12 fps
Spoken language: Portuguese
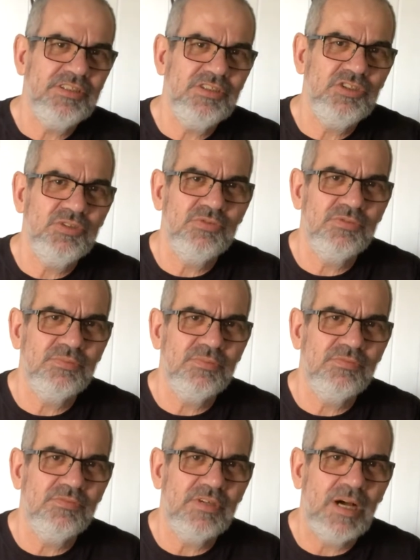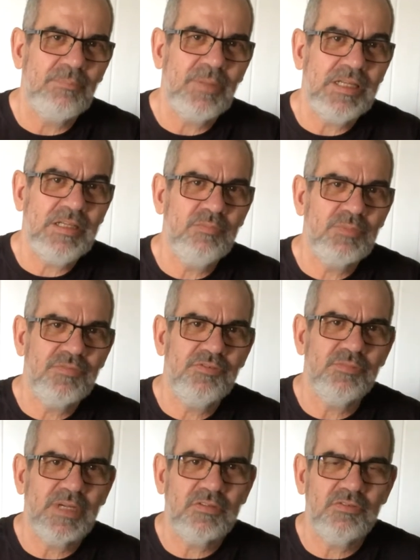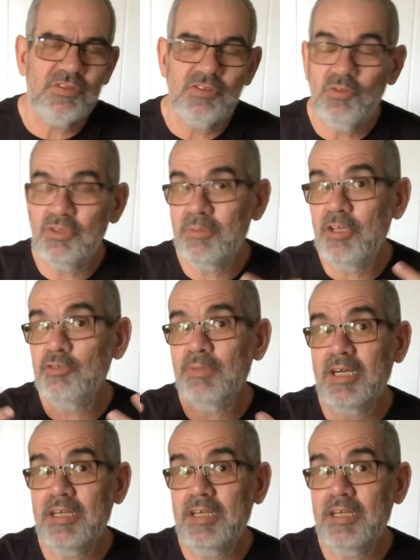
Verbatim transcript: de um aparelho para filmar, quando você usa mais de uma